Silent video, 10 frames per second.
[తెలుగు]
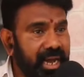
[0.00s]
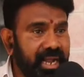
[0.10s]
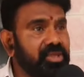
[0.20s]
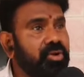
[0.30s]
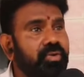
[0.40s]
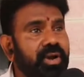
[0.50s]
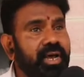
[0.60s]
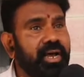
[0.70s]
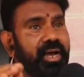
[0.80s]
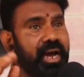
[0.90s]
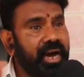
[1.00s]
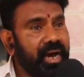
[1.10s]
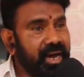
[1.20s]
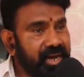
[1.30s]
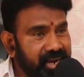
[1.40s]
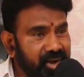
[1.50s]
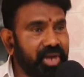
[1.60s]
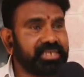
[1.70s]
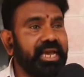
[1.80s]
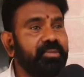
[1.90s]
వాళ్ళందరూ కూడా
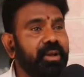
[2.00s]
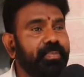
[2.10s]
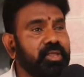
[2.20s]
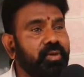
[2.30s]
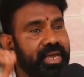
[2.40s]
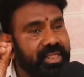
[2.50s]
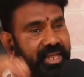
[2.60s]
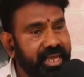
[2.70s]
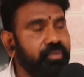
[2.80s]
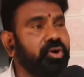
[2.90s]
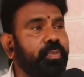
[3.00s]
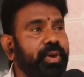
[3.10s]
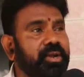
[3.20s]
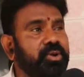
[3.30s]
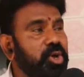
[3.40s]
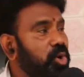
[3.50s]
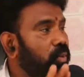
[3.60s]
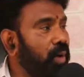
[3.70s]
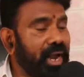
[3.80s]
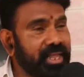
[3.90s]
ఒక చైర్మన్ పదవుల కిందనే ఉండిపోయారు
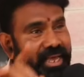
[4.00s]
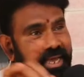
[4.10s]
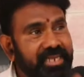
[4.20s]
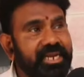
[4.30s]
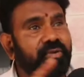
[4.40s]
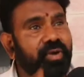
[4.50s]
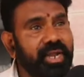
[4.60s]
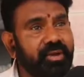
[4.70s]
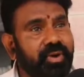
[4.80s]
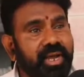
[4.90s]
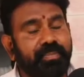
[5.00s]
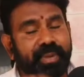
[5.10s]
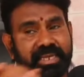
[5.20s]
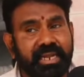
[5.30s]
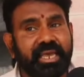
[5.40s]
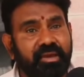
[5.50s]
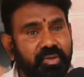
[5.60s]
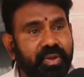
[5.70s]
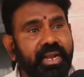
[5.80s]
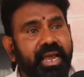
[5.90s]
వాళ్ళ దగ్గర నుంచి ఎటువంటి కూడా ప్రజలకు ఏ
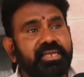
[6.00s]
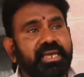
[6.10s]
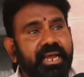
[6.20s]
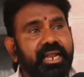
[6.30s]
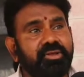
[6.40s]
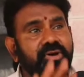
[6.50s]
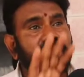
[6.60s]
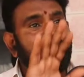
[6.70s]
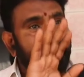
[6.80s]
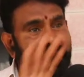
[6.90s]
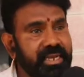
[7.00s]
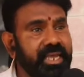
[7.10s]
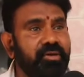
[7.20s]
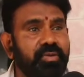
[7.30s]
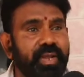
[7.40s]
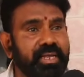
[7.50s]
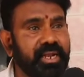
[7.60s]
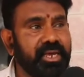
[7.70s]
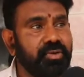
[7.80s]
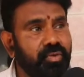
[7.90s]
విధమైన న్యాయం జరగలేదు ప్రజలకు ఏ విధమైన
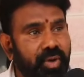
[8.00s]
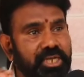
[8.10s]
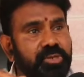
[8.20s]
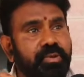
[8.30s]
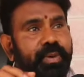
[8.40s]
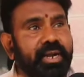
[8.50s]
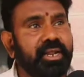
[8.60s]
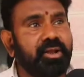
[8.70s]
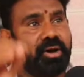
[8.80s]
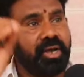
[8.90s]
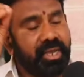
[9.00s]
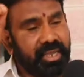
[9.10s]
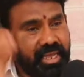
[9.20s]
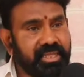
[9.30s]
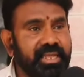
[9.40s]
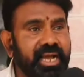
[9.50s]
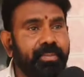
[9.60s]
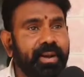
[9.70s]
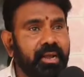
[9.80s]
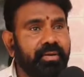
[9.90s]
అందలేదు వైసీపీ పార్టీలో ఎంత
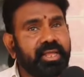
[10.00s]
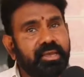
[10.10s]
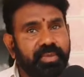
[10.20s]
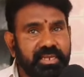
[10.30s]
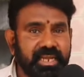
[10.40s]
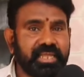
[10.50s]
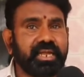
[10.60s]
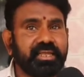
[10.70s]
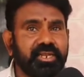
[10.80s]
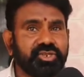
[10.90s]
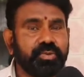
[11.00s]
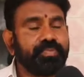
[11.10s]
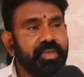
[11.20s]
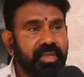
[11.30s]
దగాపడ్డం అన్నది బీసీ అందరికీ తెలుసు